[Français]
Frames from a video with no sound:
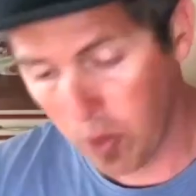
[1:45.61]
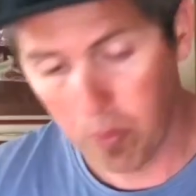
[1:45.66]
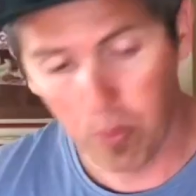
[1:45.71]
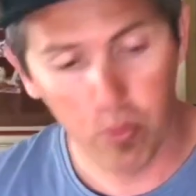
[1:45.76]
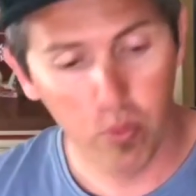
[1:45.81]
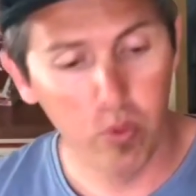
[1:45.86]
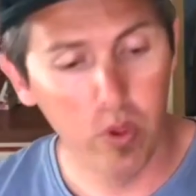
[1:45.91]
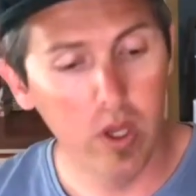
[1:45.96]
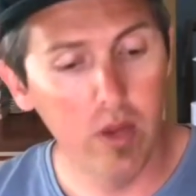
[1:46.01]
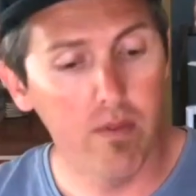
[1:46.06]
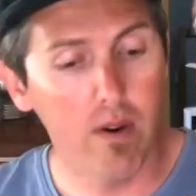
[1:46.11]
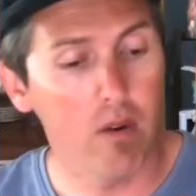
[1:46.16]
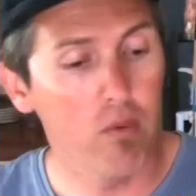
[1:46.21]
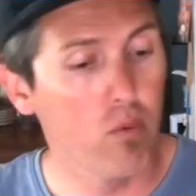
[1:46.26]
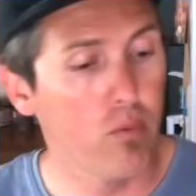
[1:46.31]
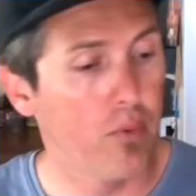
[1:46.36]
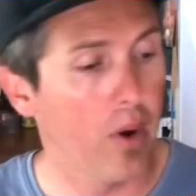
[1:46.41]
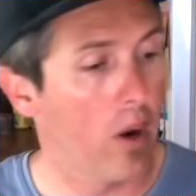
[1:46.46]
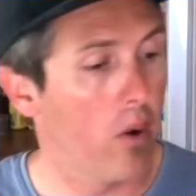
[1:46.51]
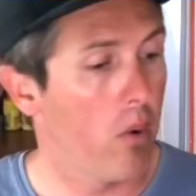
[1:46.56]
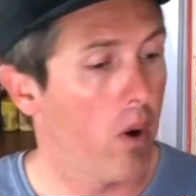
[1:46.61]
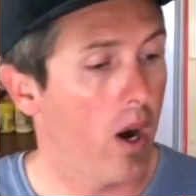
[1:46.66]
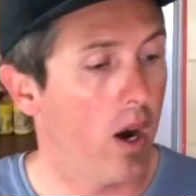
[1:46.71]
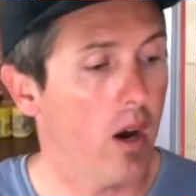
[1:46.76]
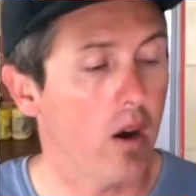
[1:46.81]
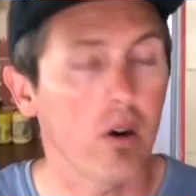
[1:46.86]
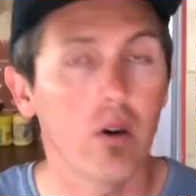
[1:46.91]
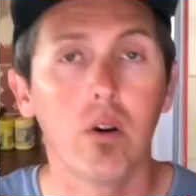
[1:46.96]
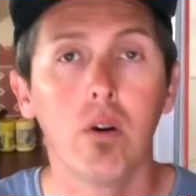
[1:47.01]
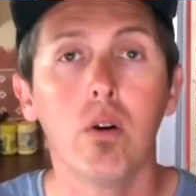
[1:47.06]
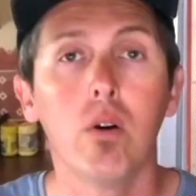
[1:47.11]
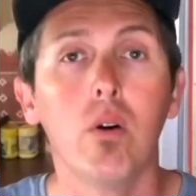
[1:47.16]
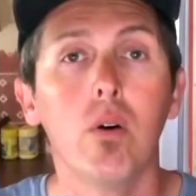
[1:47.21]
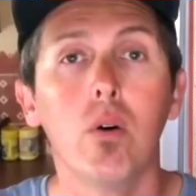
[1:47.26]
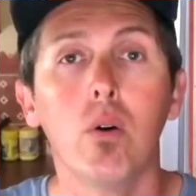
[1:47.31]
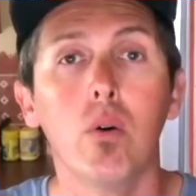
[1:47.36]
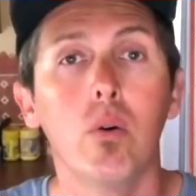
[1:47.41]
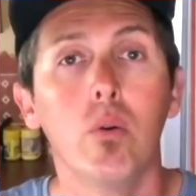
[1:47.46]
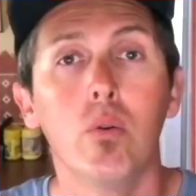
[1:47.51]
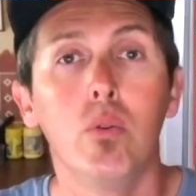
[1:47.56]
Et puis, il va vous falloir
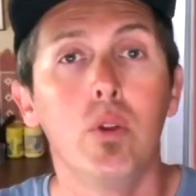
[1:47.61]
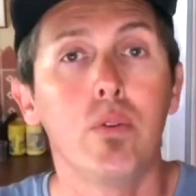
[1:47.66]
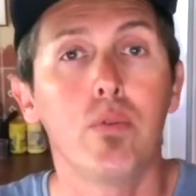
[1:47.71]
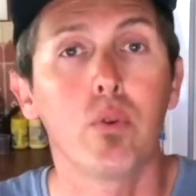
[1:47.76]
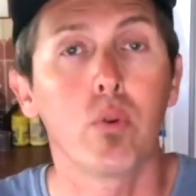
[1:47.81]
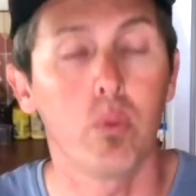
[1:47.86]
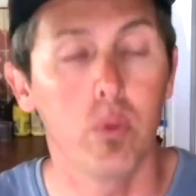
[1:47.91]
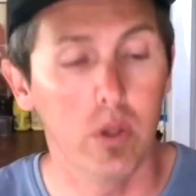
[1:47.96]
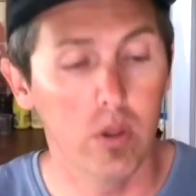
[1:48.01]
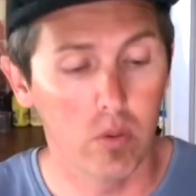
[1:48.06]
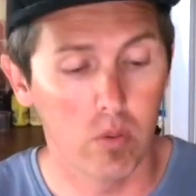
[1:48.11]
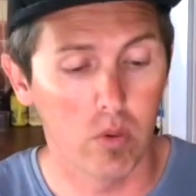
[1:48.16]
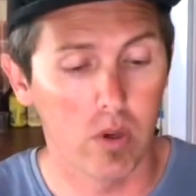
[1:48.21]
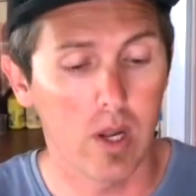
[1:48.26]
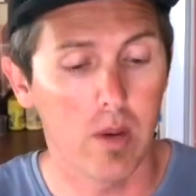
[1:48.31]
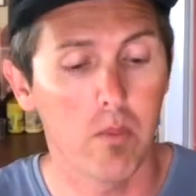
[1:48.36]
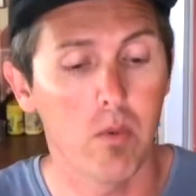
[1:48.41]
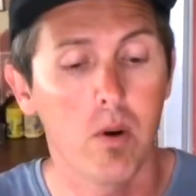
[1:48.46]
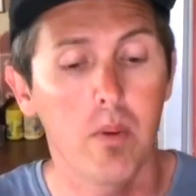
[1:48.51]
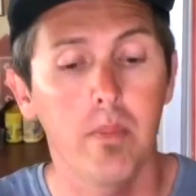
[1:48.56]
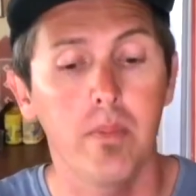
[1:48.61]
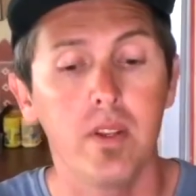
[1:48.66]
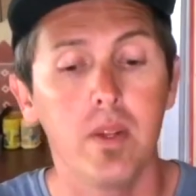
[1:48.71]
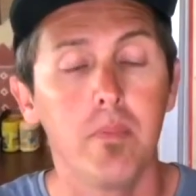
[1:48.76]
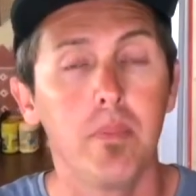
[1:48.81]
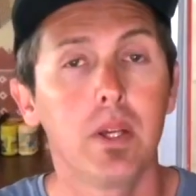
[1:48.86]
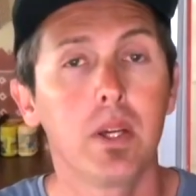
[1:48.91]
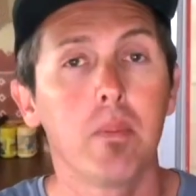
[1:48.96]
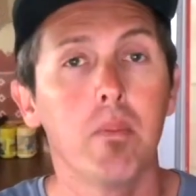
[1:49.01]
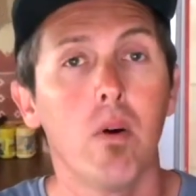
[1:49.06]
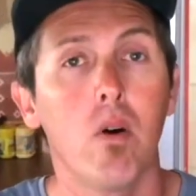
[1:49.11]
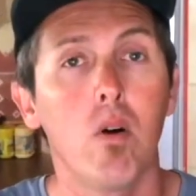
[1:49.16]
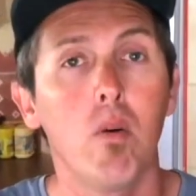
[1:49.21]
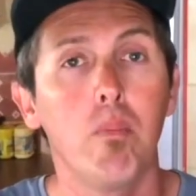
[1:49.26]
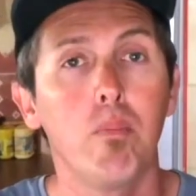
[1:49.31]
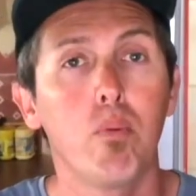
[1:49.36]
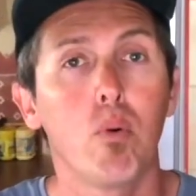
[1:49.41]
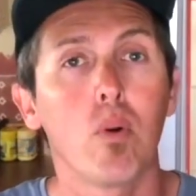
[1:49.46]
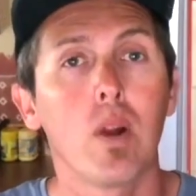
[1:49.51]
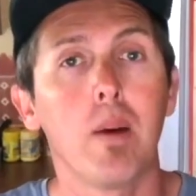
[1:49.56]
euh, des fruits. Donc là, moi, typiquement,
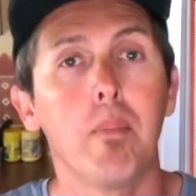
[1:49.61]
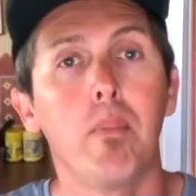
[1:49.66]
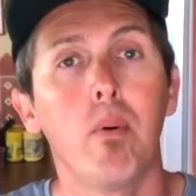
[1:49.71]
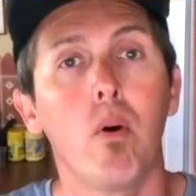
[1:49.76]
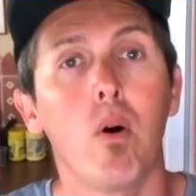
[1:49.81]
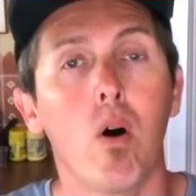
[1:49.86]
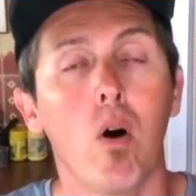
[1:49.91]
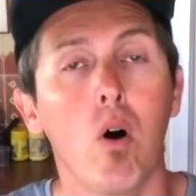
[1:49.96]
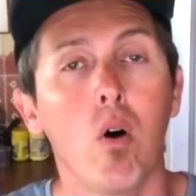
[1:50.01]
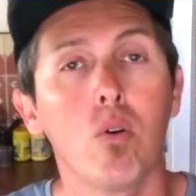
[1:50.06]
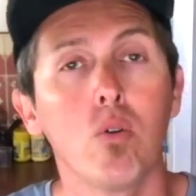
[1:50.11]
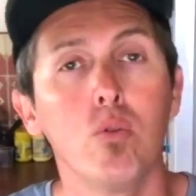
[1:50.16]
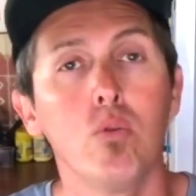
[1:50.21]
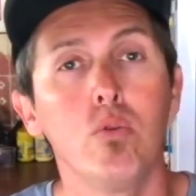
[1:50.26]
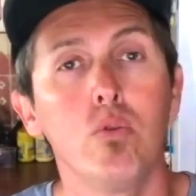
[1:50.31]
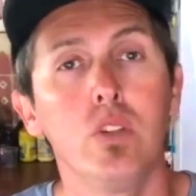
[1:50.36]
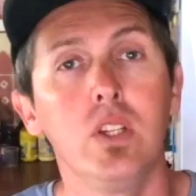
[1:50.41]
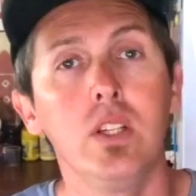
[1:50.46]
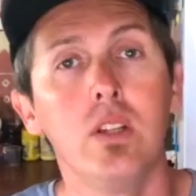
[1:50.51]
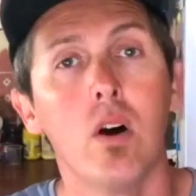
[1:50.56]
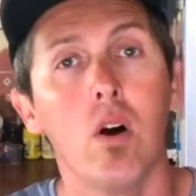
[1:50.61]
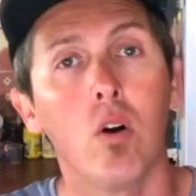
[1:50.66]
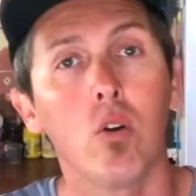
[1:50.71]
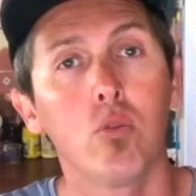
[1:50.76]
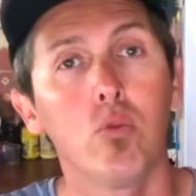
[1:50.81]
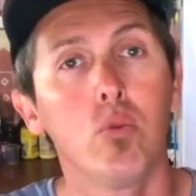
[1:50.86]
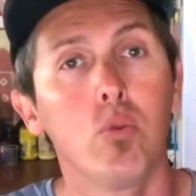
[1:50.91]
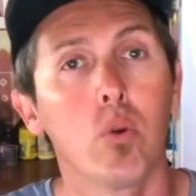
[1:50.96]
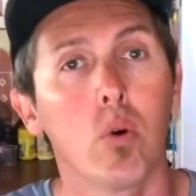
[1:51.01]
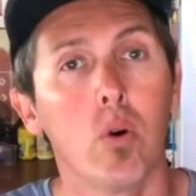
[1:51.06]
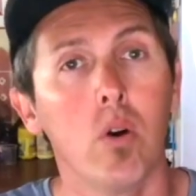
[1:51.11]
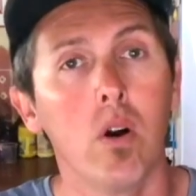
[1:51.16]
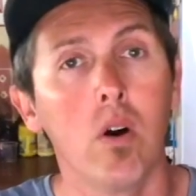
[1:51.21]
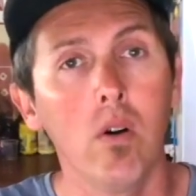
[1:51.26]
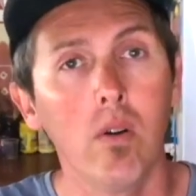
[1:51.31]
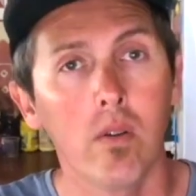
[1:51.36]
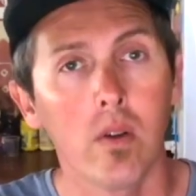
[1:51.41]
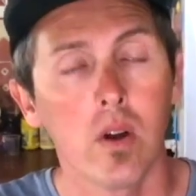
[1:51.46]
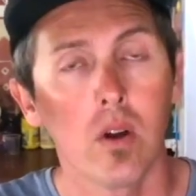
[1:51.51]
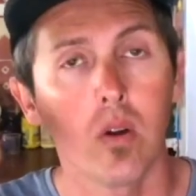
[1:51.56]
pour l'apport en glucides, en sucre
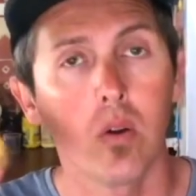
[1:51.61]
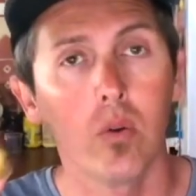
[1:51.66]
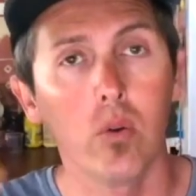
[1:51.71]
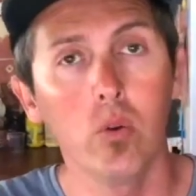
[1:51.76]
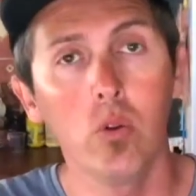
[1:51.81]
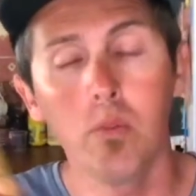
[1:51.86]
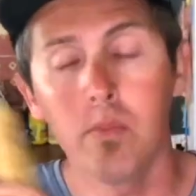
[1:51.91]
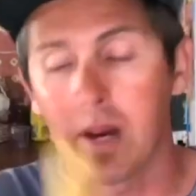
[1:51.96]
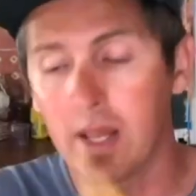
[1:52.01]
lent, une